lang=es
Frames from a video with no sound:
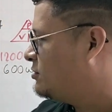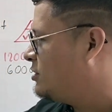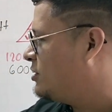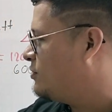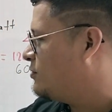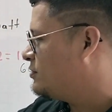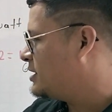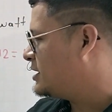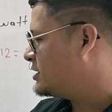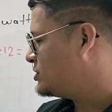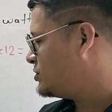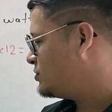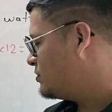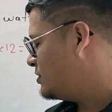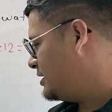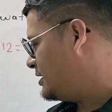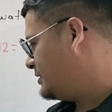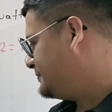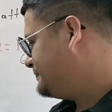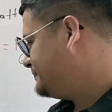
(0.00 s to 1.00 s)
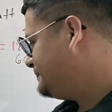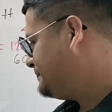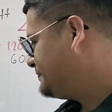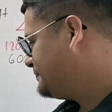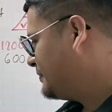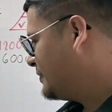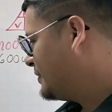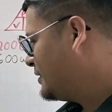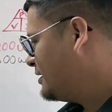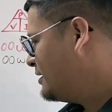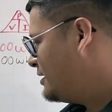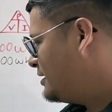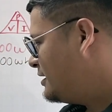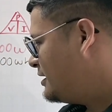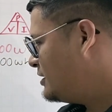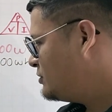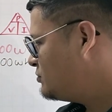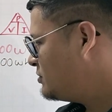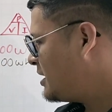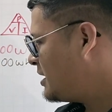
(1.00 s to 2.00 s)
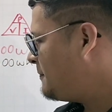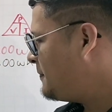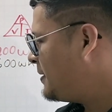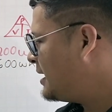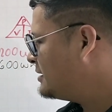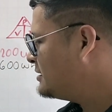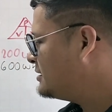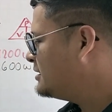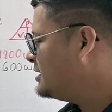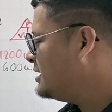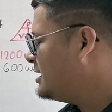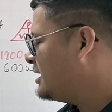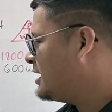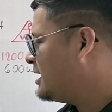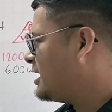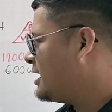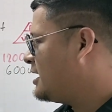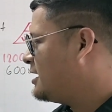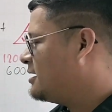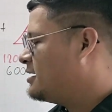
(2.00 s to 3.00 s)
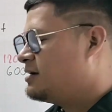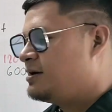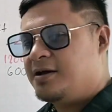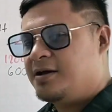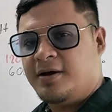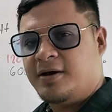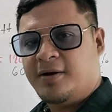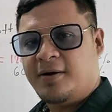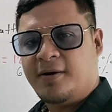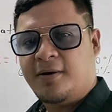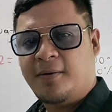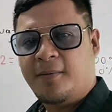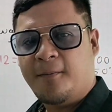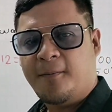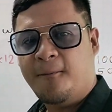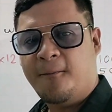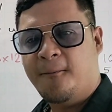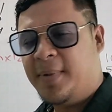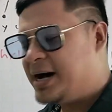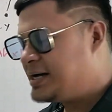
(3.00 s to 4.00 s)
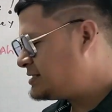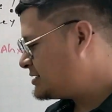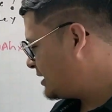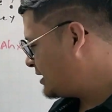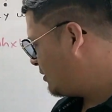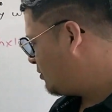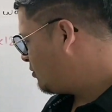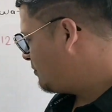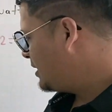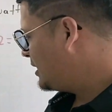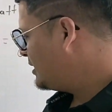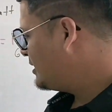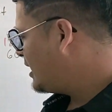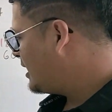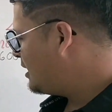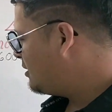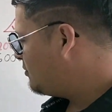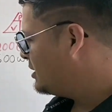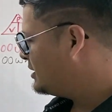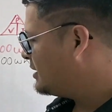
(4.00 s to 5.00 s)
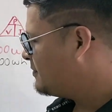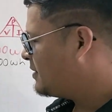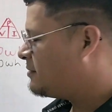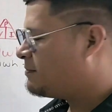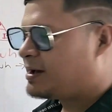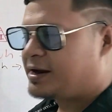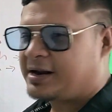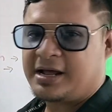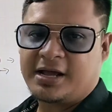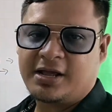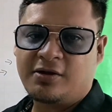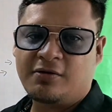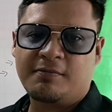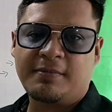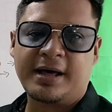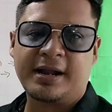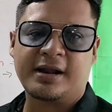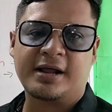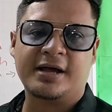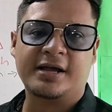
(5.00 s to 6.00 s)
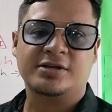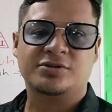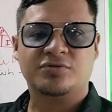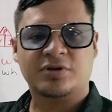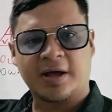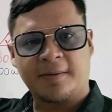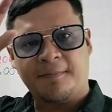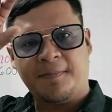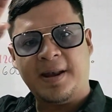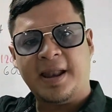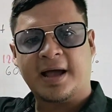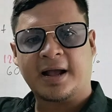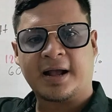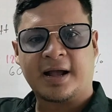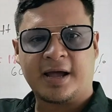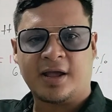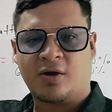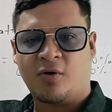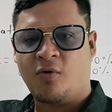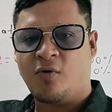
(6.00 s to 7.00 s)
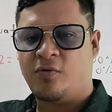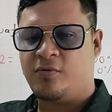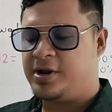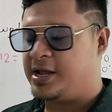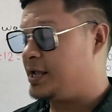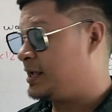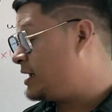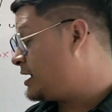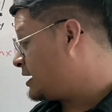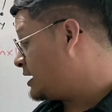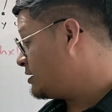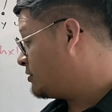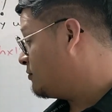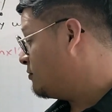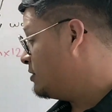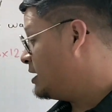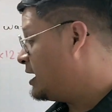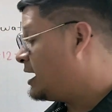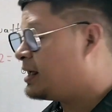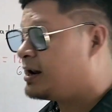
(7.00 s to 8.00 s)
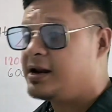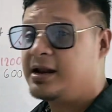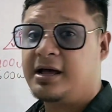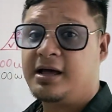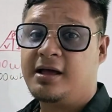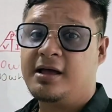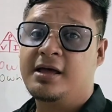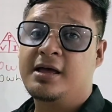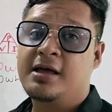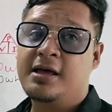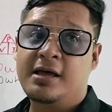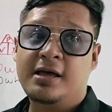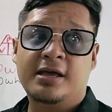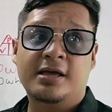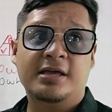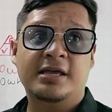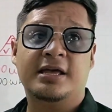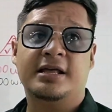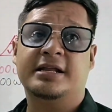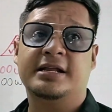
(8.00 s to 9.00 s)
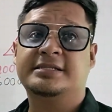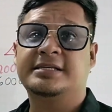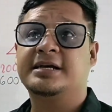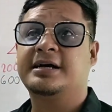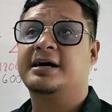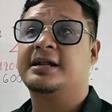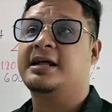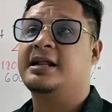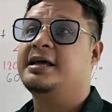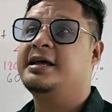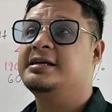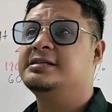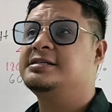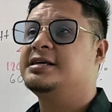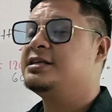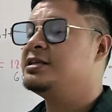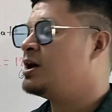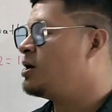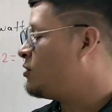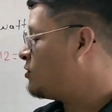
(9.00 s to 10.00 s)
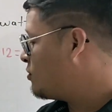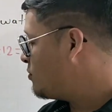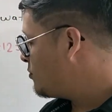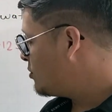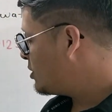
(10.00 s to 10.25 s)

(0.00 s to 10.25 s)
de una sola. Es una práctica más recomendada lo del tema del barraje. Y un barraje es una placa de cobre, hay que calcularla. Y en este canal les he enseñado cómo